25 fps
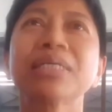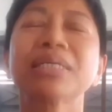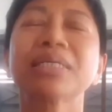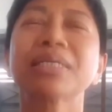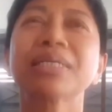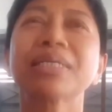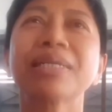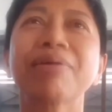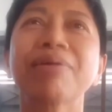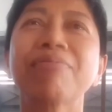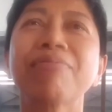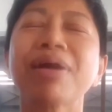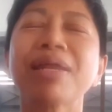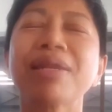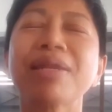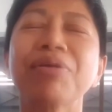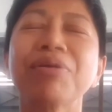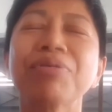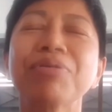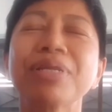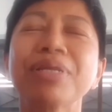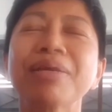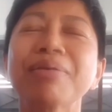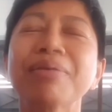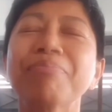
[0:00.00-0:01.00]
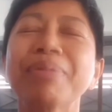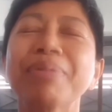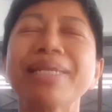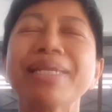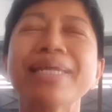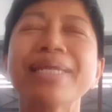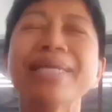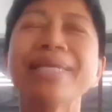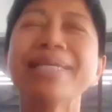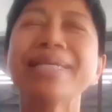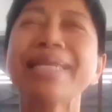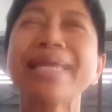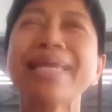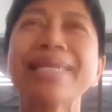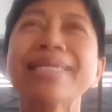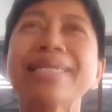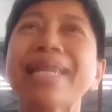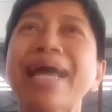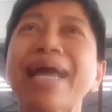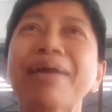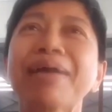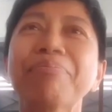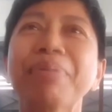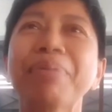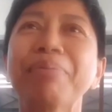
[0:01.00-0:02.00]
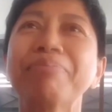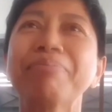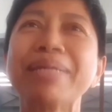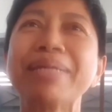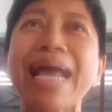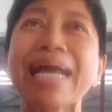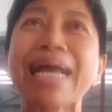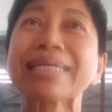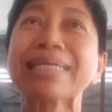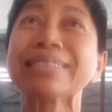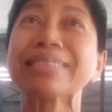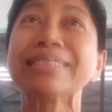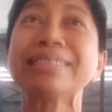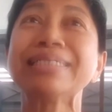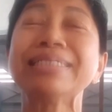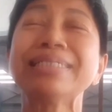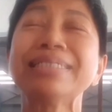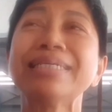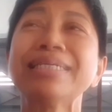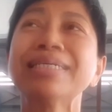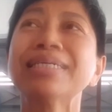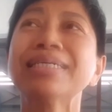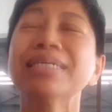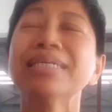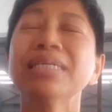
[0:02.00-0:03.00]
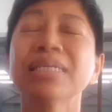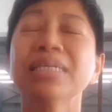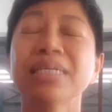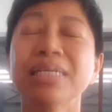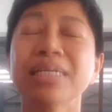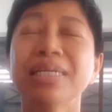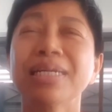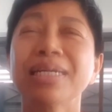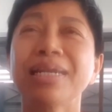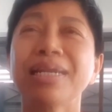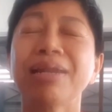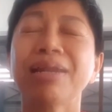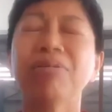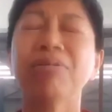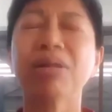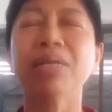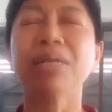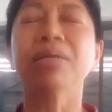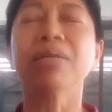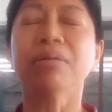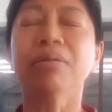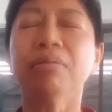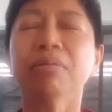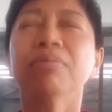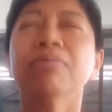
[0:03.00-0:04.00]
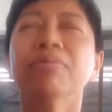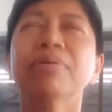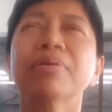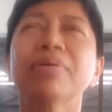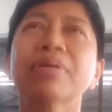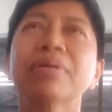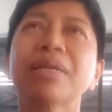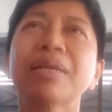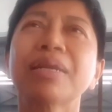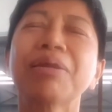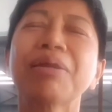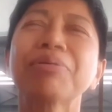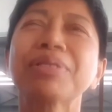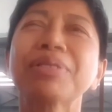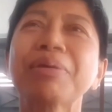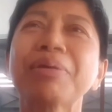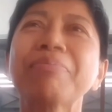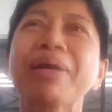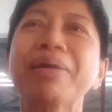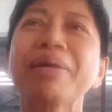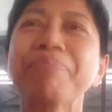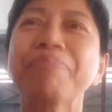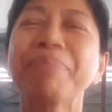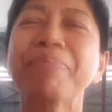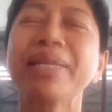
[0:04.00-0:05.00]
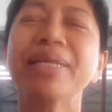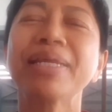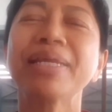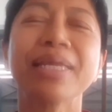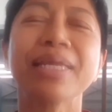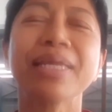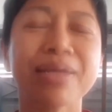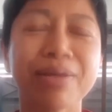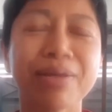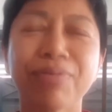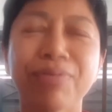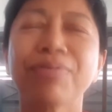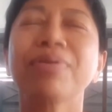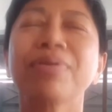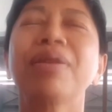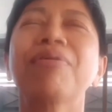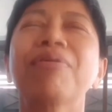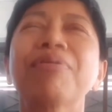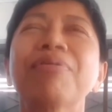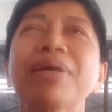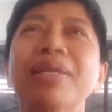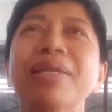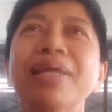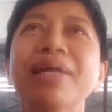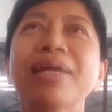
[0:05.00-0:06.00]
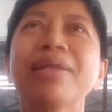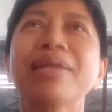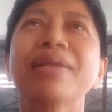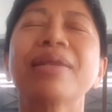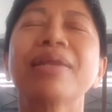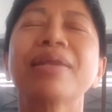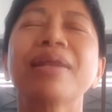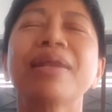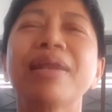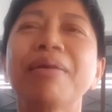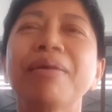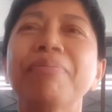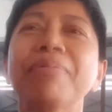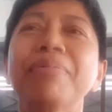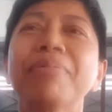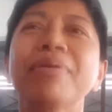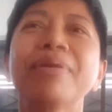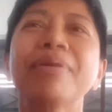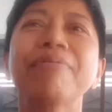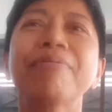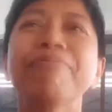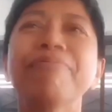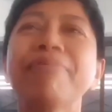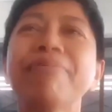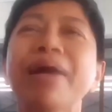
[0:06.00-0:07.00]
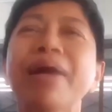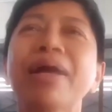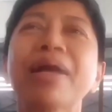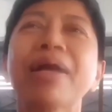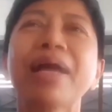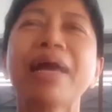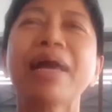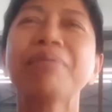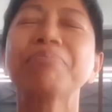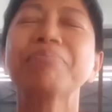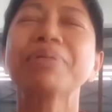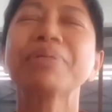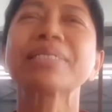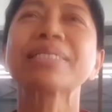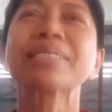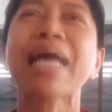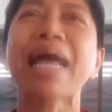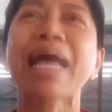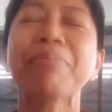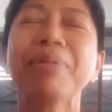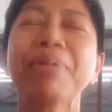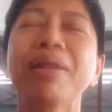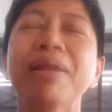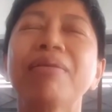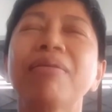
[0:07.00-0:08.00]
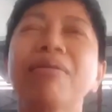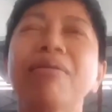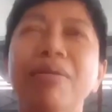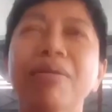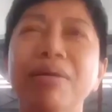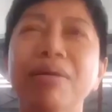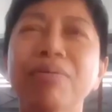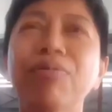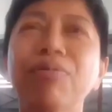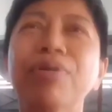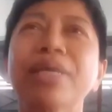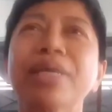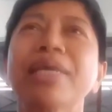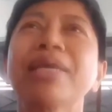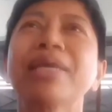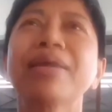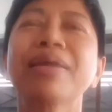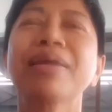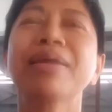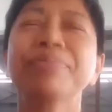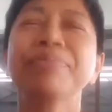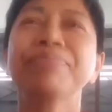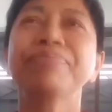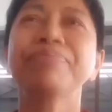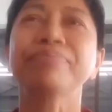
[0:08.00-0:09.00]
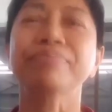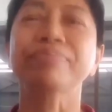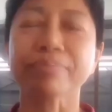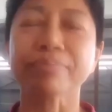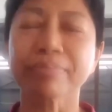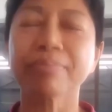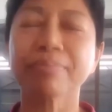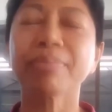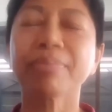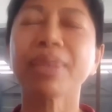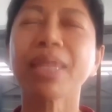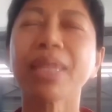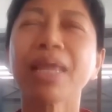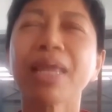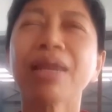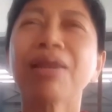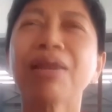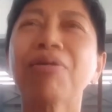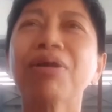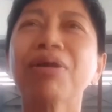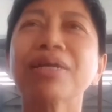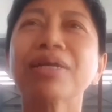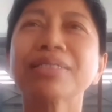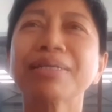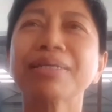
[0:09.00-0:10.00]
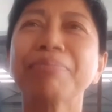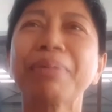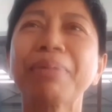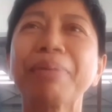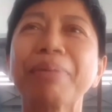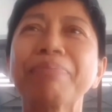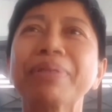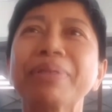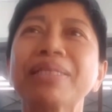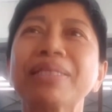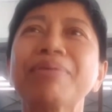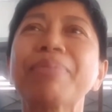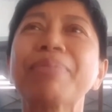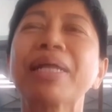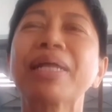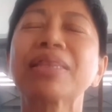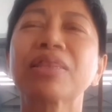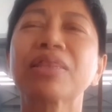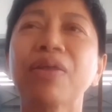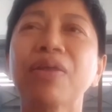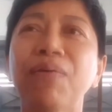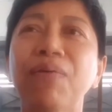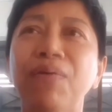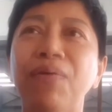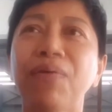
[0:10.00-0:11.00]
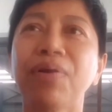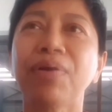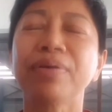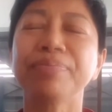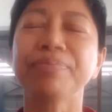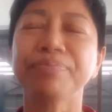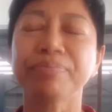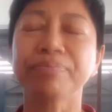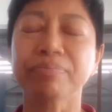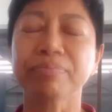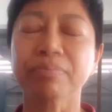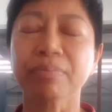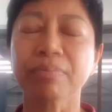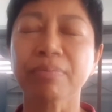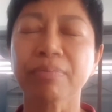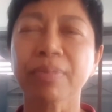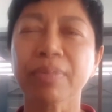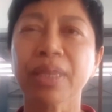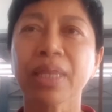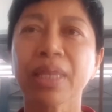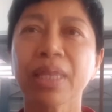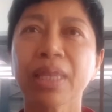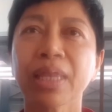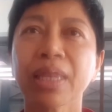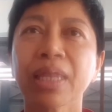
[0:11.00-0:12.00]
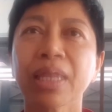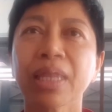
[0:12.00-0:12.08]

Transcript: ระดับหนึ่งแต่ว่าเรายังไม่ได้เน้นหนักแบบอย่างอื่นเยอะ เราก็เลยเออเราทำไมเป็นอย่างเงี้ย เราก็ได้รับรับฟังการปรึกษาไปแล้ว เราก็โอเค เราก็จะมาปฏิบัติต่อ